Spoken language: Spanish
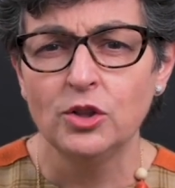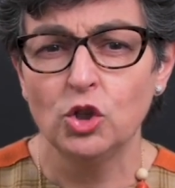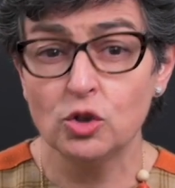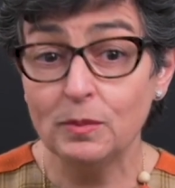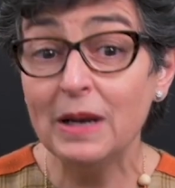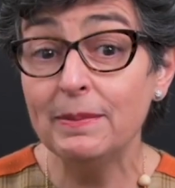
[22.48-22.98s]

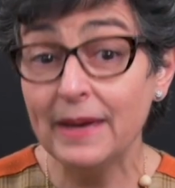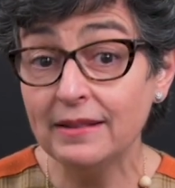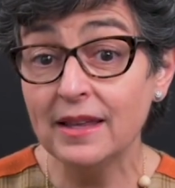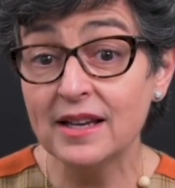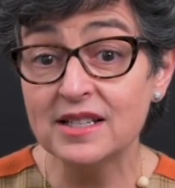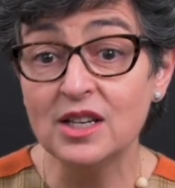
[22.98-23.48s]

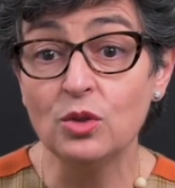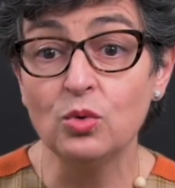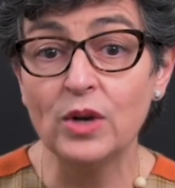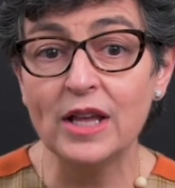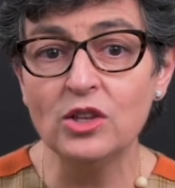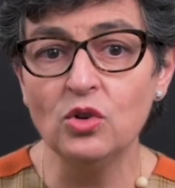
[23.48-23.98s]
2020 ha sido
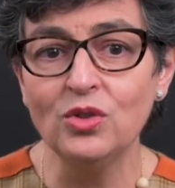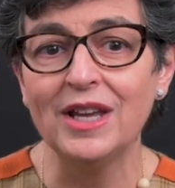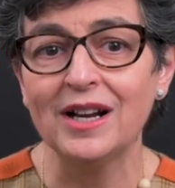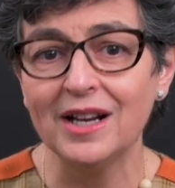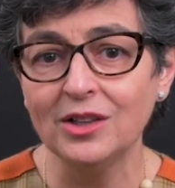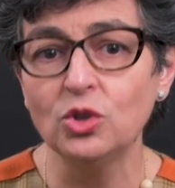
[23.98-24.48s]
un año
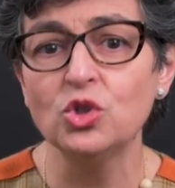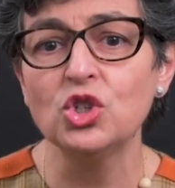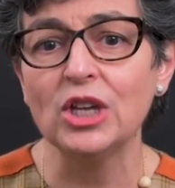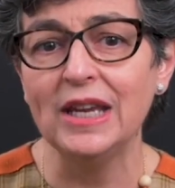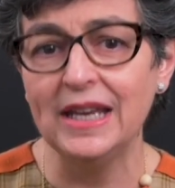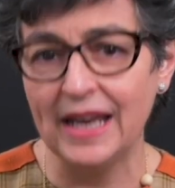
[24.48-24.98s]
de
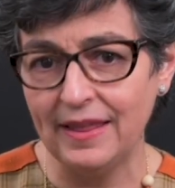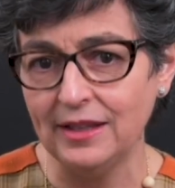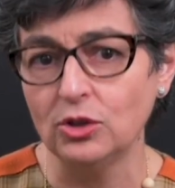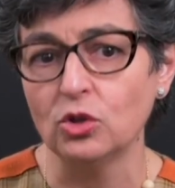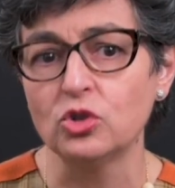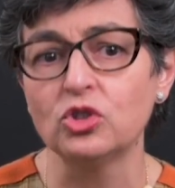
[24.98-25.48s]
retos
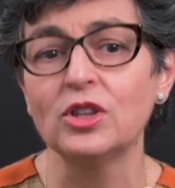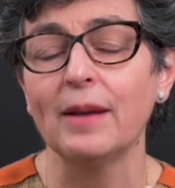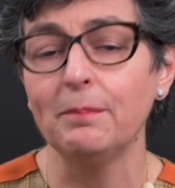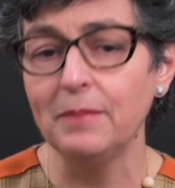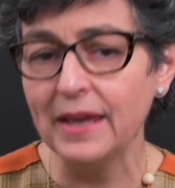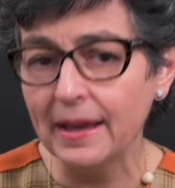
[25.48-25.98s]
inéditos,
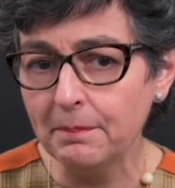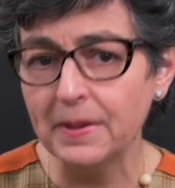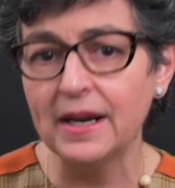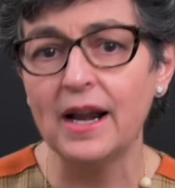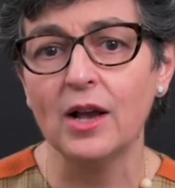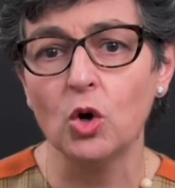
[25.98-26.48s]
también
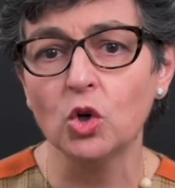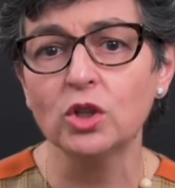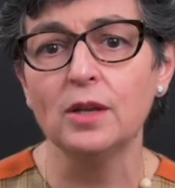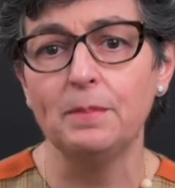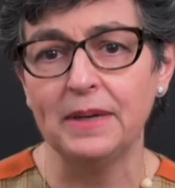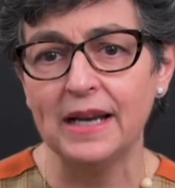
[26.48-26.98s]
para la
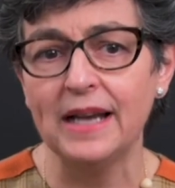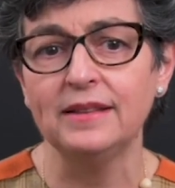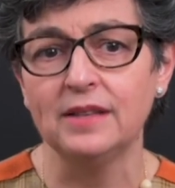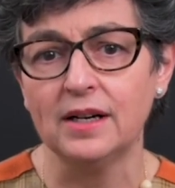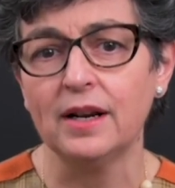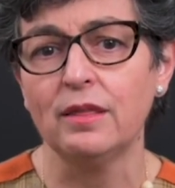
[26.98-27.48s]
Corte Penal
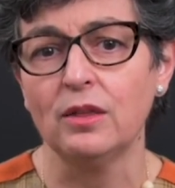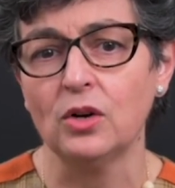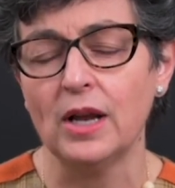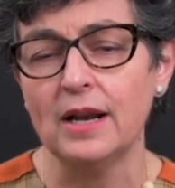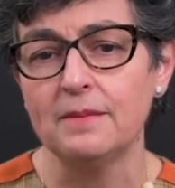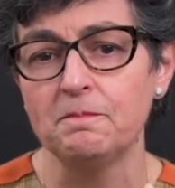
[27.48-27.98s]

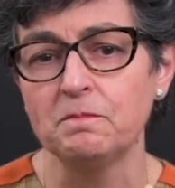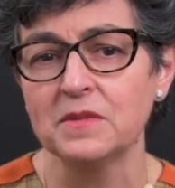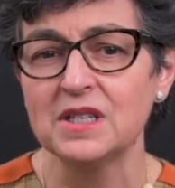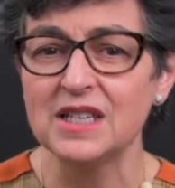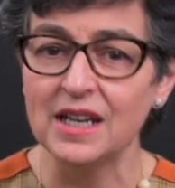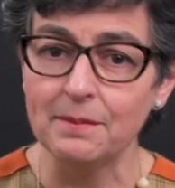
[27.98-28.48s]
Internacional.
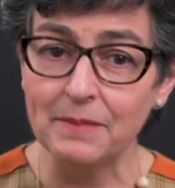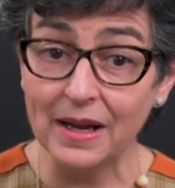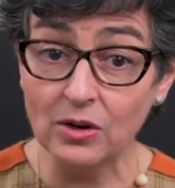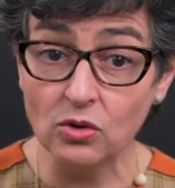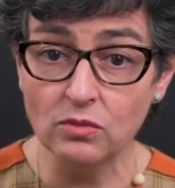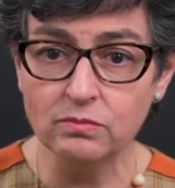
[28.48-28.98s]
Sin
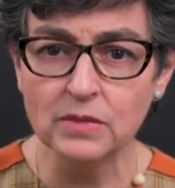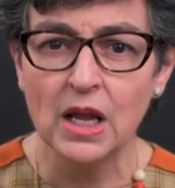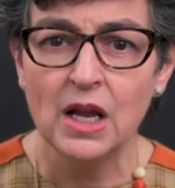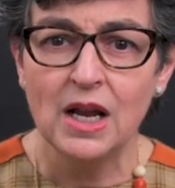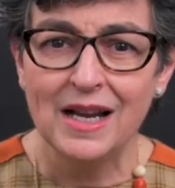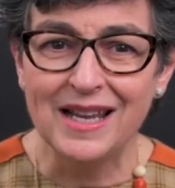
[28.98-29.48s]
embargo,
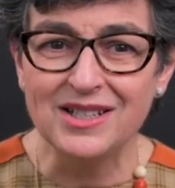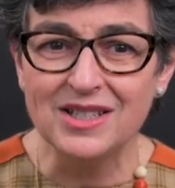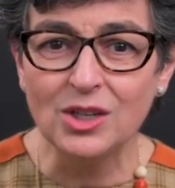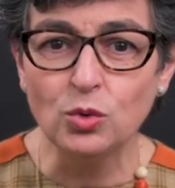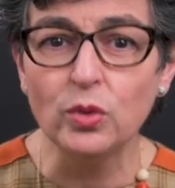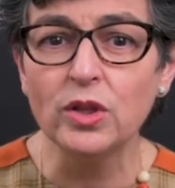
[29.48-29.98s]
la
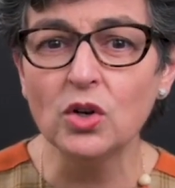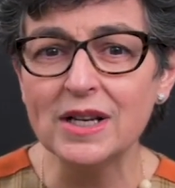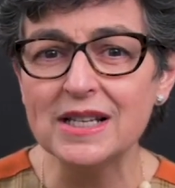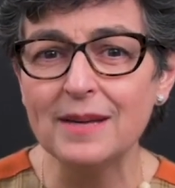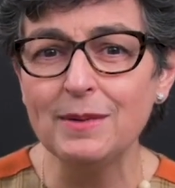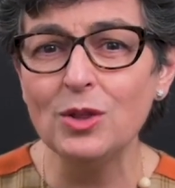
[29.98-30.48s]
institución ha
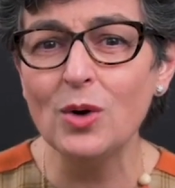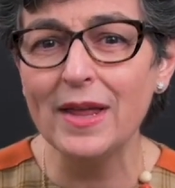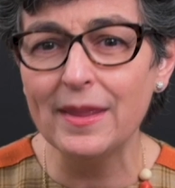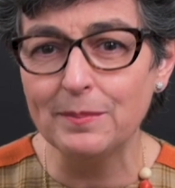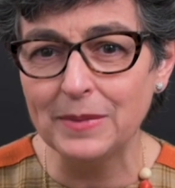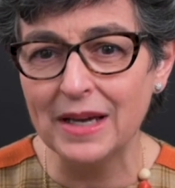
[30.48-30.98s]
sabido
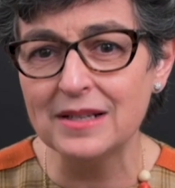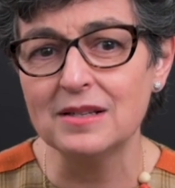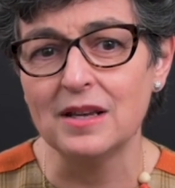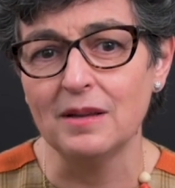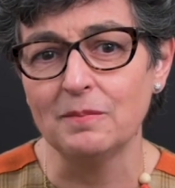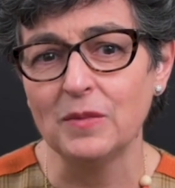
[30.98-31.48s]

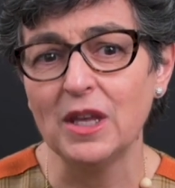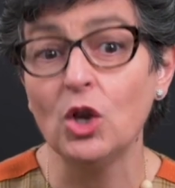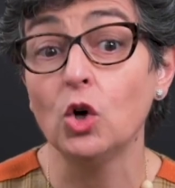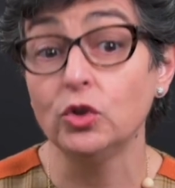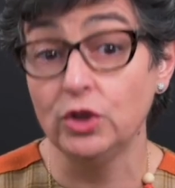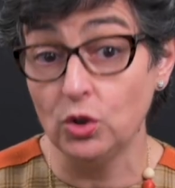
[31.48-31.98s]
adaptarse y
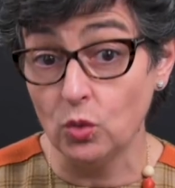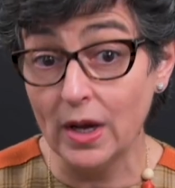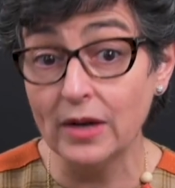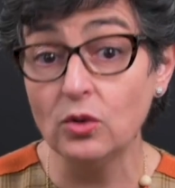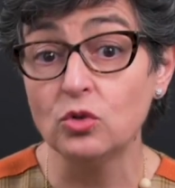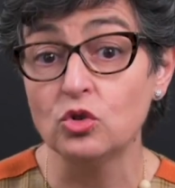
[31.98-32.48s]

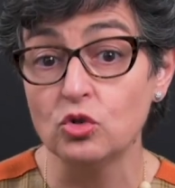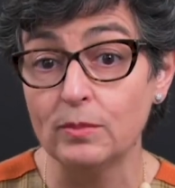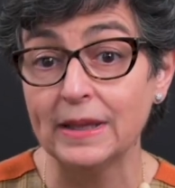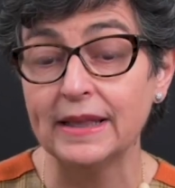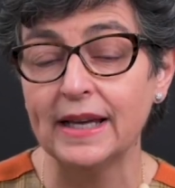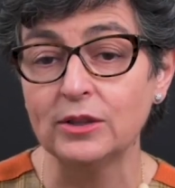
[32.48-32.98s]
continuar con su
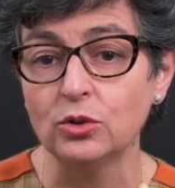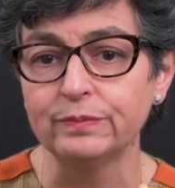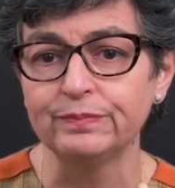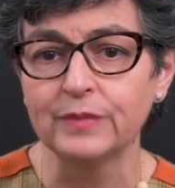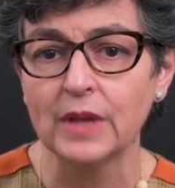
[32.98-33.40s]
mandato.